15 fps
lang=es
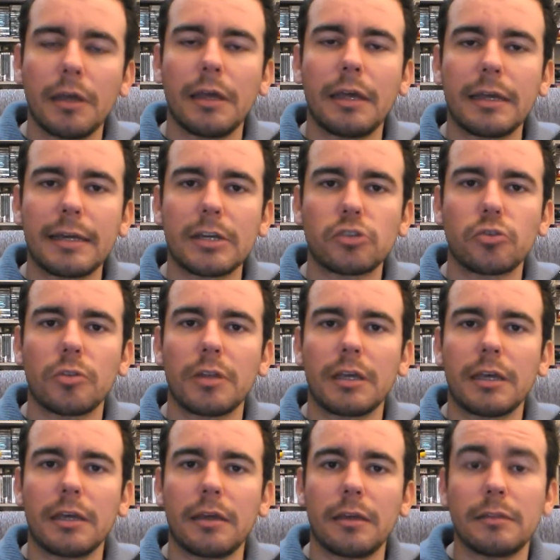en caso de
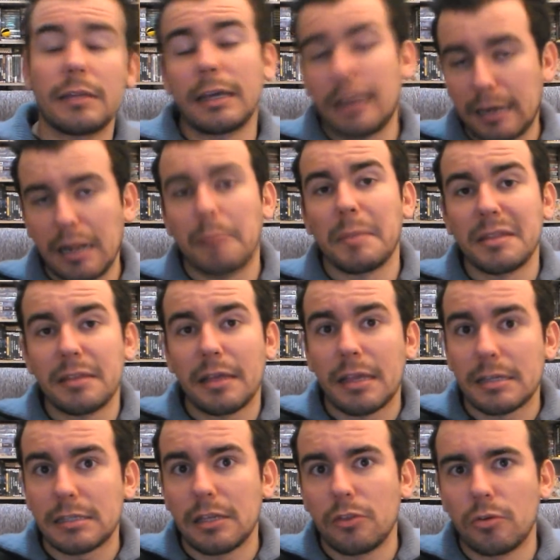que, de que realmente haya
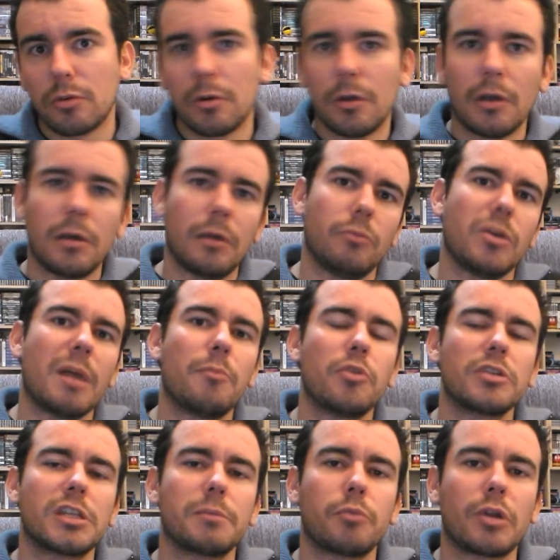sido una
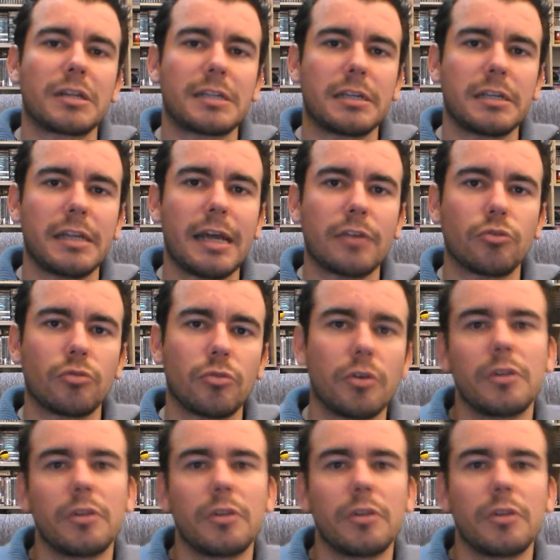muerte por asesinato, ¿no?